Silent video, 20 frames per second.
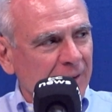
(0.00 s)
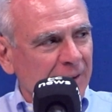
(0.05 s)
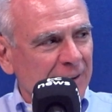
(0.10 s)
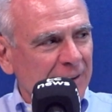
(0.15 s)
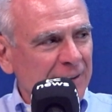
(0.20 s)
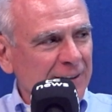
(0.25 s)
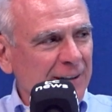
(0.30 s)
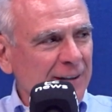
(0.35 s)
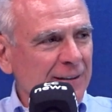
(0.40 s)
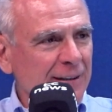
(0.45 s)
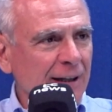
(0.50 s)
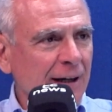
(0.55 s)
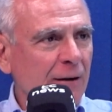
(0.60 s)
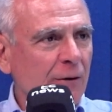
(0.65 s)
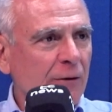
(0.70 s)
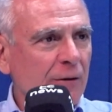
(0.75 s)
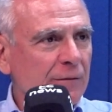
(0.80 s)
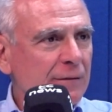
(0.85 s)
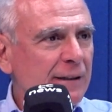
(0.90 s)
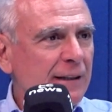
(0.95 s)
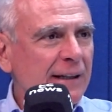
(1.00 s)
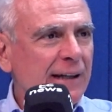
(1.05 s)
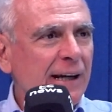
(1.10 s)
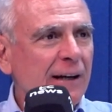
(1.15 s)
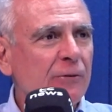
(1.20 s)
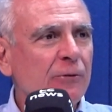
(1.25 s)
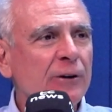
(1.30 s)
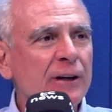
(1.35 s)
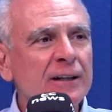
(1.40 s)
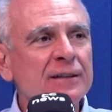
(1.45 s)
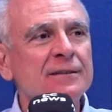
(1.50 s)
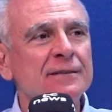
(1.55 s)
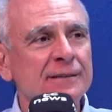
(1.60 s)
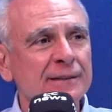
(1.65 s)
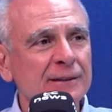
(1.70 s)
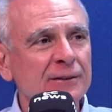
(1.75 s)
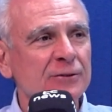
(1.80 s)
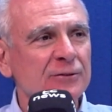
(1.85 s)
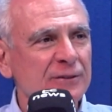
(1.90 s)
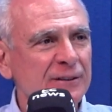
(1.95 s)
que na, ninguém
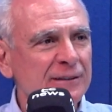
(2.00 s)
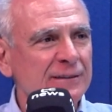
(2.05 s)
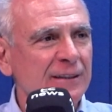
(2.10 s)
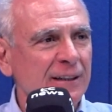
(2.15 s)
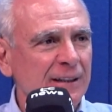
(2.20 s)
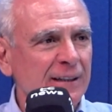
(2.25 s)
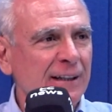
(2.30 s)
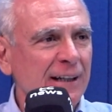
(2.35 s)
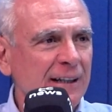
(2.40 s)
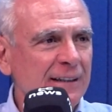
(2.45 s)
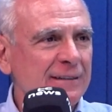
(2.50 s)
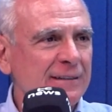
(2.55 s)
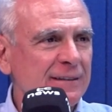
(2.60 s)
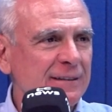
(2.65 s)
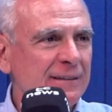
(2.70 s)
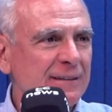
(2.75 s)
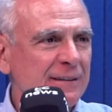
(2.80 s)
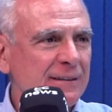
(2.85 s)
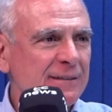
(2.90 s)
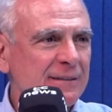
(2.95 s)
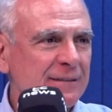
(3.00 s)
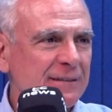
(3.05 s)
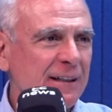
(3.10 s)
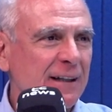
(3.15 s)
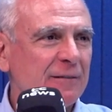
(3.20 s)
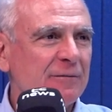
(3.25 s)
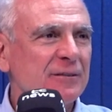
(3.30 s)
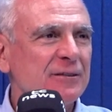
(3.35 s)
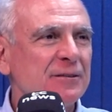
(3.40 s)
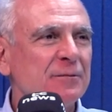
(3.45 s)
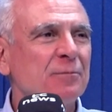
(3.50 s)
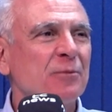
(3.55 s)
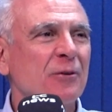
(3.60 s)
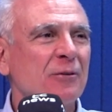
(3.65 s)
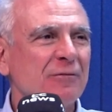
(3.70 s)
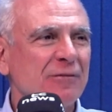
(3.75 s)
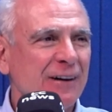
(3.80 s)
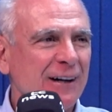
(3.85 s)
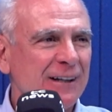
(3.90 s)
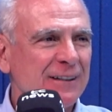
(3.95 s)
conhecia os internet service
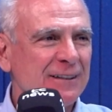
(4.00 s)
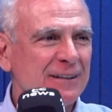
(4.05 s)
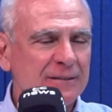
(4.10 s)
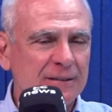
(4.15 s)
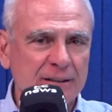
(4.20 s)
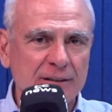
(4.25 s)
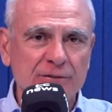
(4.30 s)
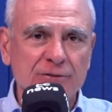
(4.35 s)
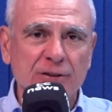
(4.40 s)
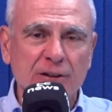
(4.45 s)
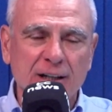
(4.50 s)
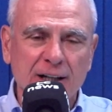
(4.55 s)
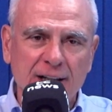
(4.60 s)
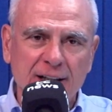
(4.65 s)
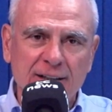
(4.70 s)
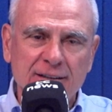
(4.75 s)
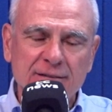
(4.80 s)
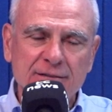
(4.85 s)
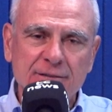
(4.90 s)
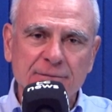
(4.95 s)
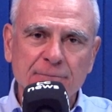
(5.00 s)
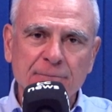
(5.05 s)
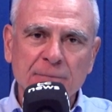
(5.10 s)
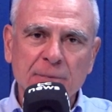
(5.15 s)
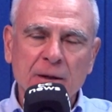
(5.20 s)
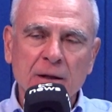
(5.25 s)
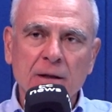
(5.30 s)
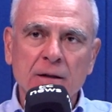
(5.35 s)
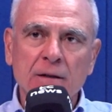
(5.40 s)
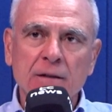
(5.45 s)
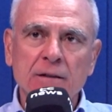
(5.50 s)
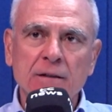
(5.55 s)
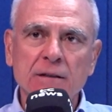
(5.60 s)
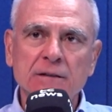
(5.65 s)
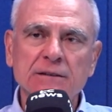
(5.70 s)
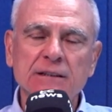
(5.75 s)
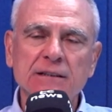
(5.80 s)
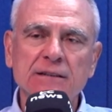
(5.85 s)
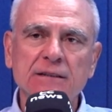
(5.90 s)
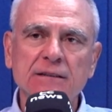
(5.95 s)
providers regionais. E
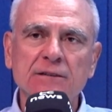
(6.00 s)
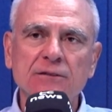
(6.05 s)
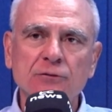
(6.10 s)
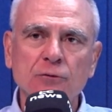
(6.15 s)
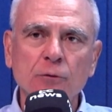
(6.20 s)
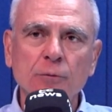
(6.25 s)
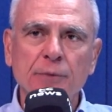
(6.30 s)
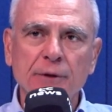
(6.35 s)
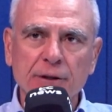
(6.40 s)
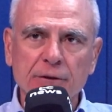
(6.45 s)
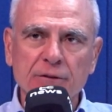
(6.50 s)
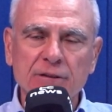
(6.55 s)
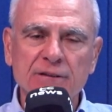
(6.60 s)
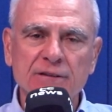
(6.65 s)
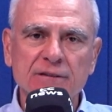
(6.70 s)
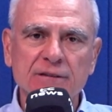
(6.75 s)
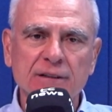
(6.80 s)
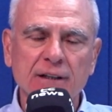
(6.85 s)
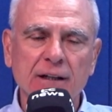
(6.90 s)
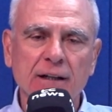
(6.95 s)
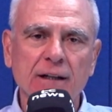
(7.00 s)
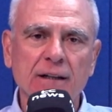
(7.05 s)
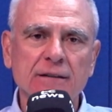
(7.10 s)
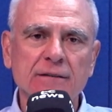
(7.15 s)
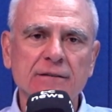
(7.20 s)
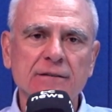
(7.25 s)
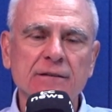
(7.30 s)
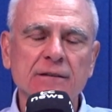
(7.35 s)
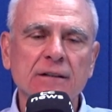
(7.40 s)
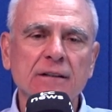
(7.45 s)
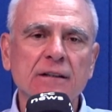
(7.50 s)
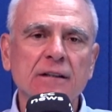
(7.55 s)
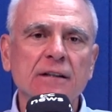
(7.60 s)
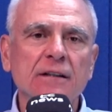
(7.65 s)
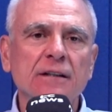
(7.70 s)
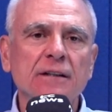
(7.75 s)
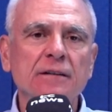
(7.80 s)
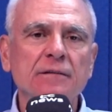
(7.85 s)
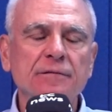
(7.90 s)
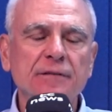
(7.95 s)
a gente descobriu esses caras,
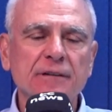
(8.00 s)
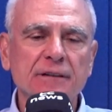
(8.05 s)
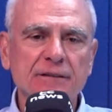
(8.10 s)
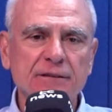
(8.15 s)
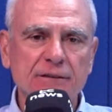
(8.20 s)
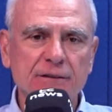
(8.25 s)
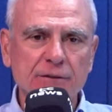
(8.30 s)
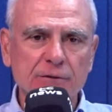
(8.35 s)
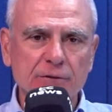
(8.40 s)
investiu